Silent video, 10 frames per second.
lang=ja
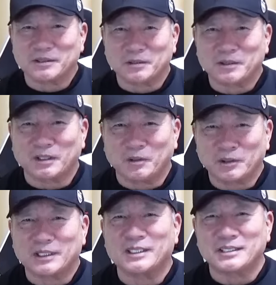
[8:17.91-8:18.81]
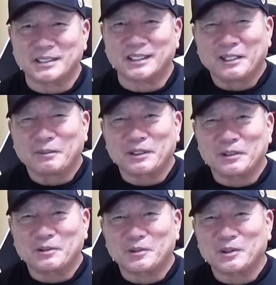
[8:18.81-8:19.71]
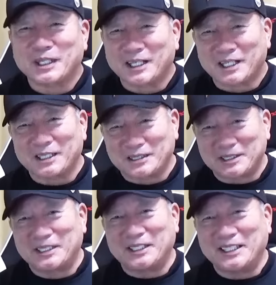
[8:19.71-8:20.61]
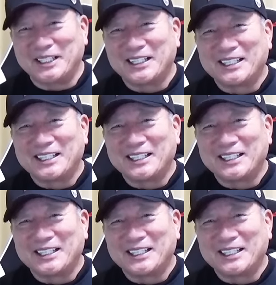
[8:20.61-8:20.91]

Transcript: にとっては大きいしやっぱ日本の宝だし